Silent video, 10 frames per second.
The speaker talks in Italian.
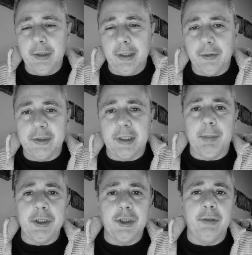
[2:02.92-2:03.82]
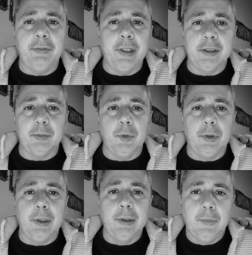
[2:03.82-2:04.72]
della nostra pagina
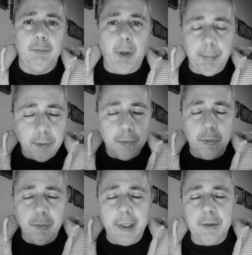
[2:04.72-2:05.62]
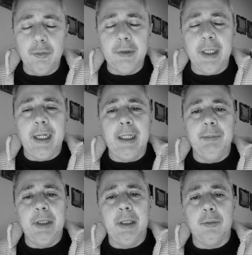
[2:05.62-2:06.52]
Facebook. Pop Culture e tutte le
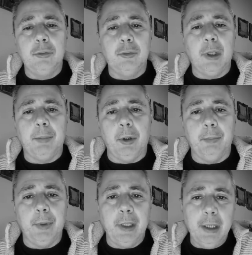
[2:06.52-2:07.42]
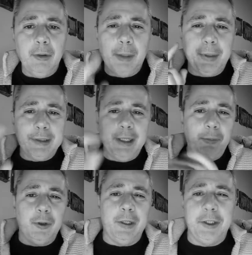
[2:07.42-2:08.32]
anime della cultura pop. E ora partiamo con la